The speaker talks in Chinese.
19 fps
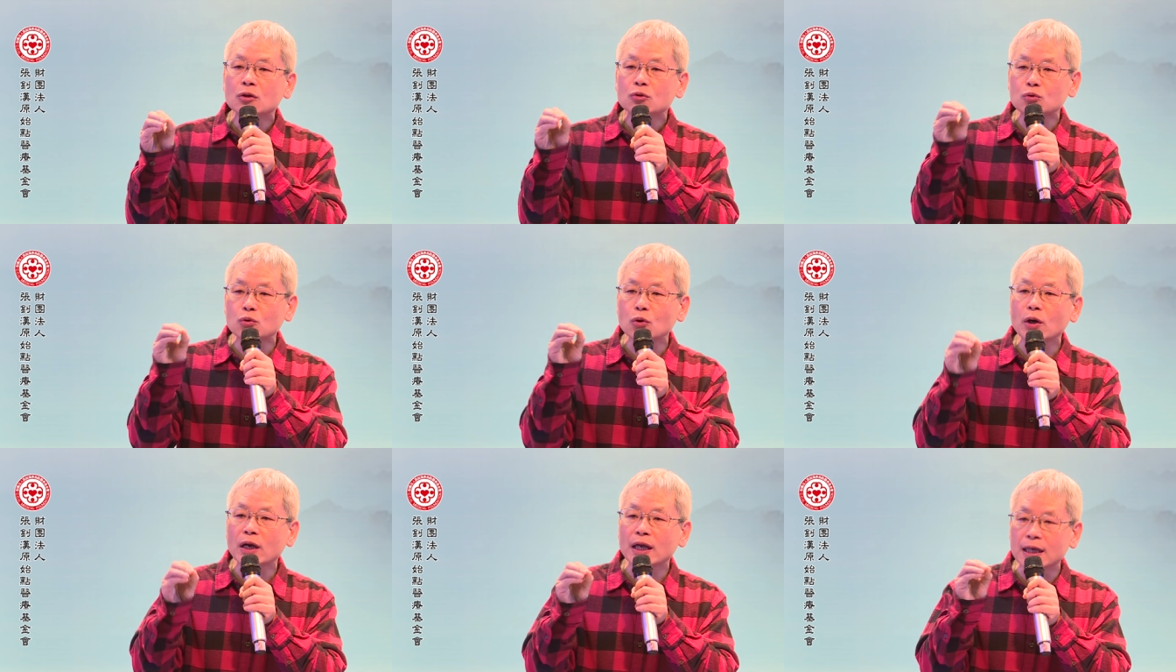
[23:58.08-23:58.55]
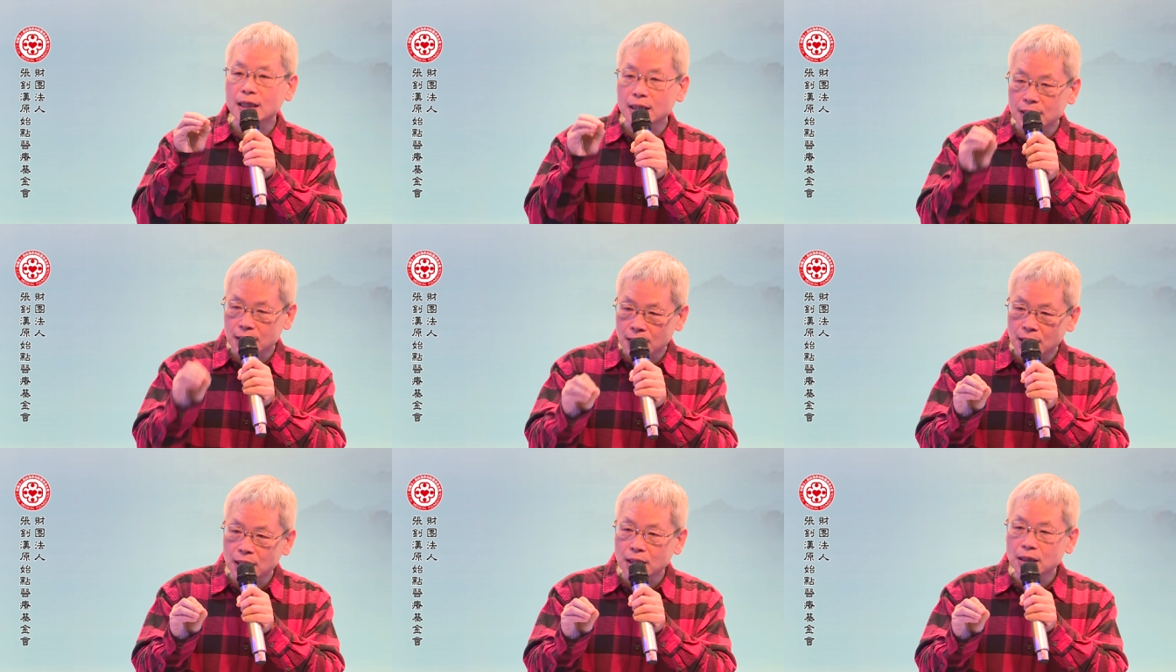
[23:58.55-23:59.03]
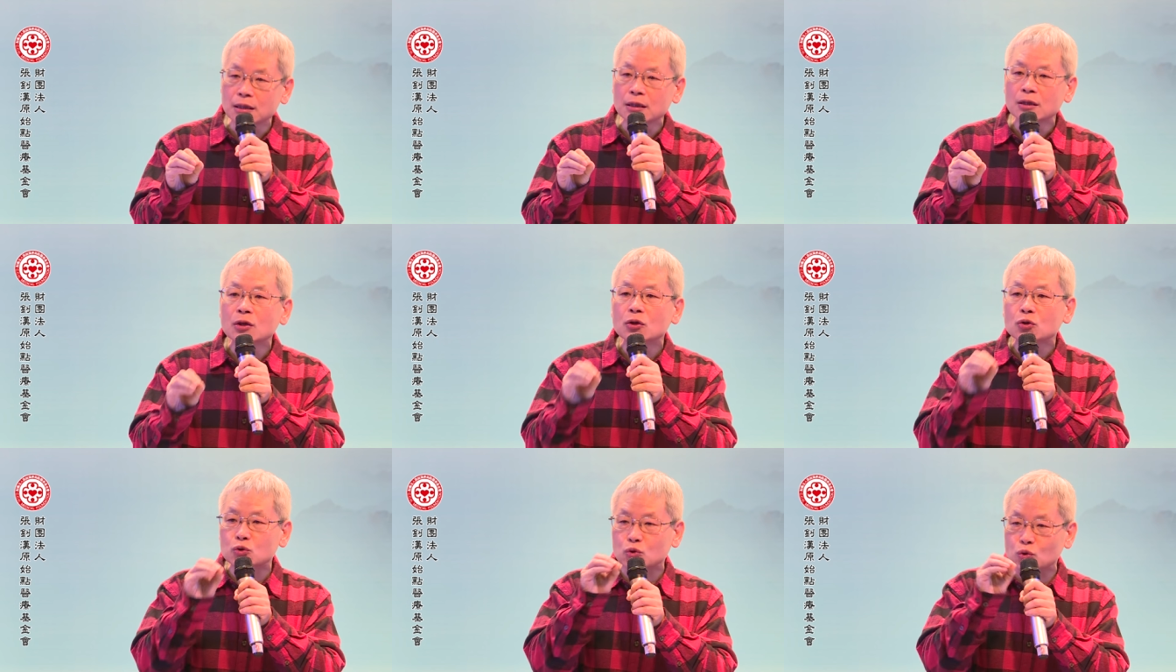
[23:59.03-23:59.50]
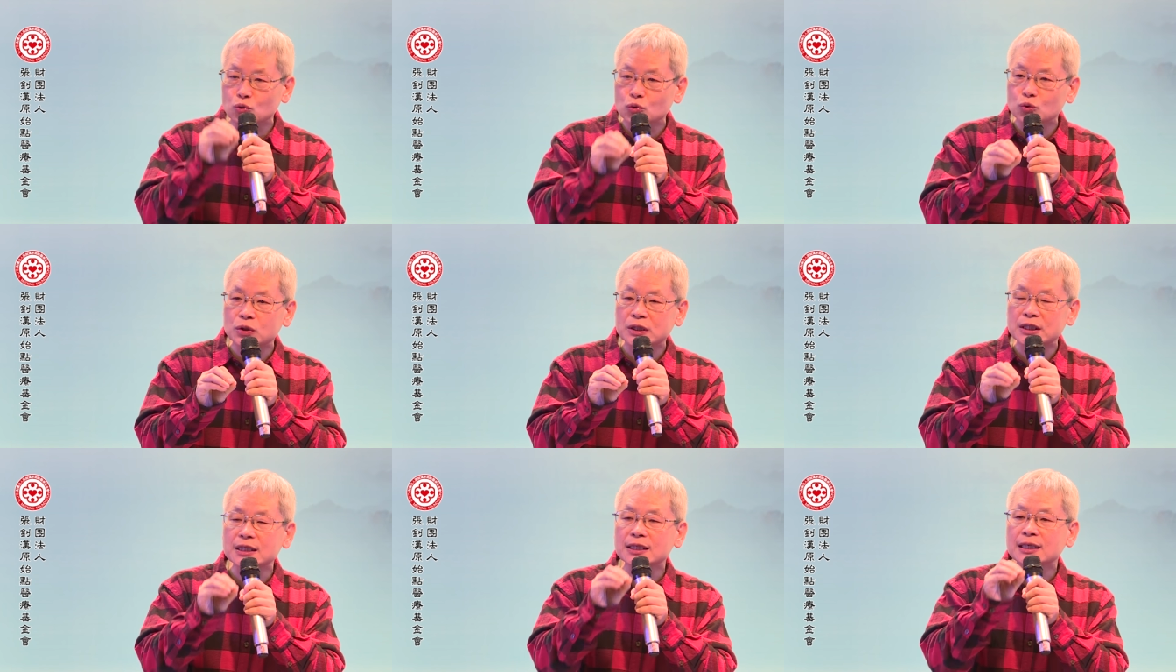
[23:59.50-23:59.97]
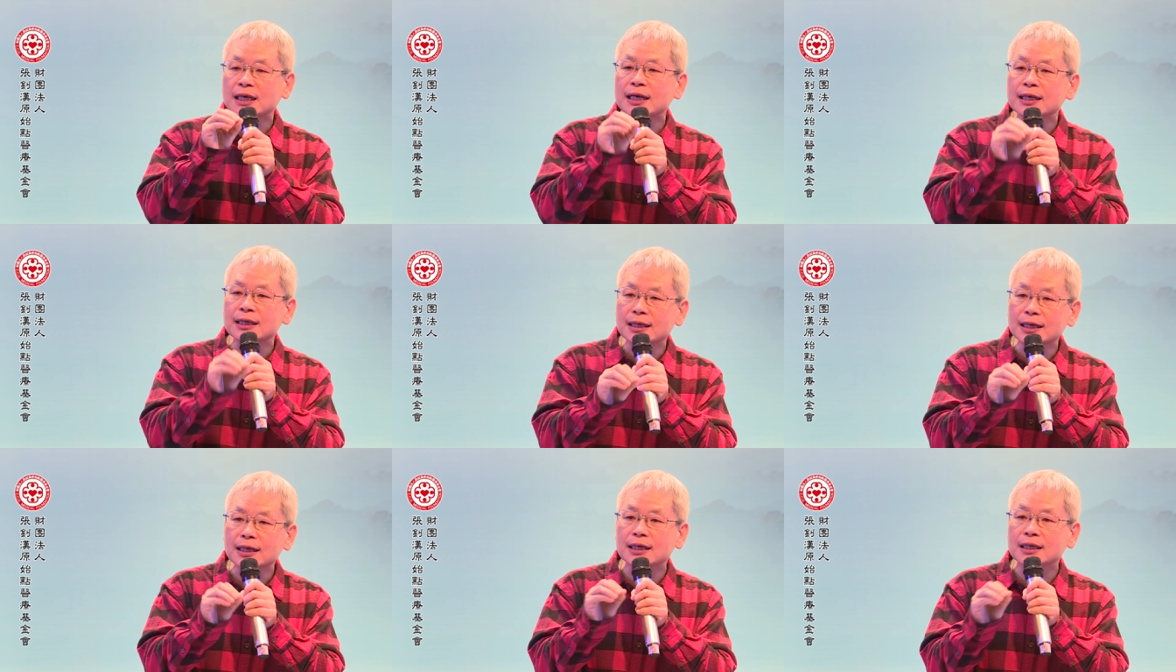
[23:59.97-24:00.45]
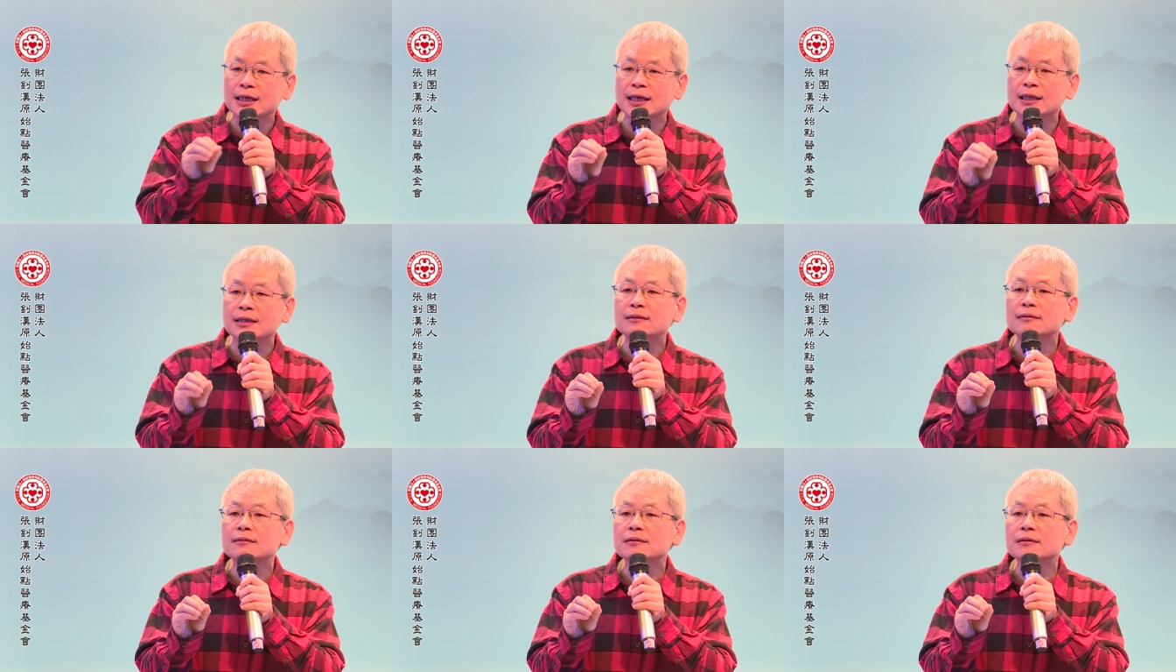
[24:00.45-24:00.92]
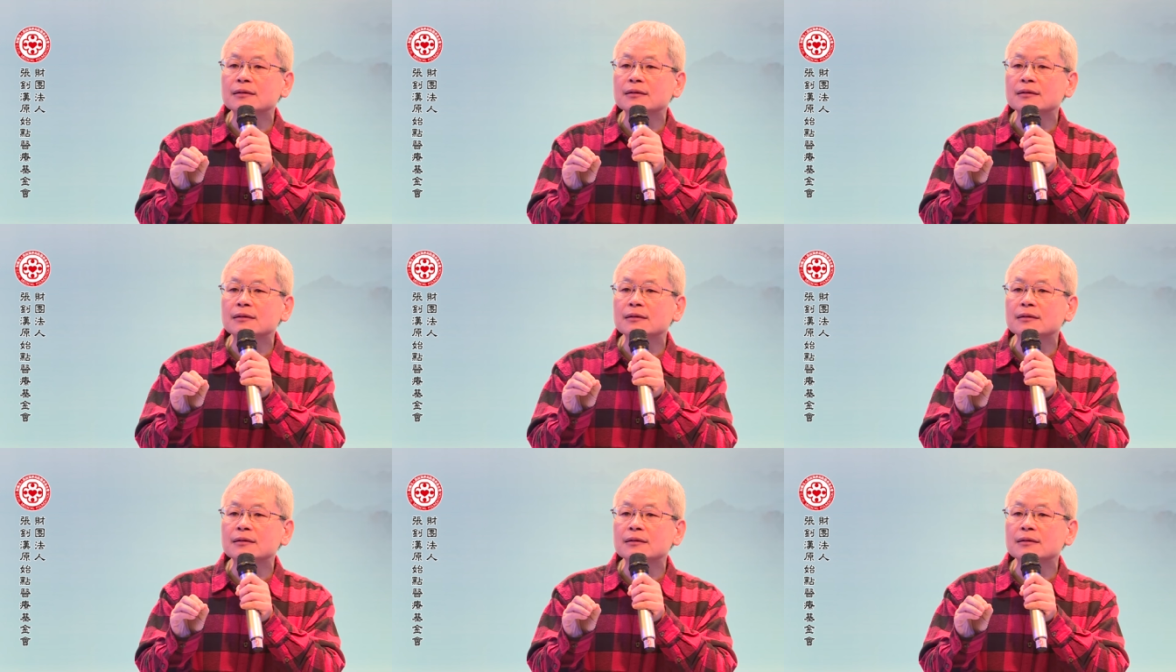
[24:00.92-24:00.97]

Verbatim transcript: 对于组织跟热能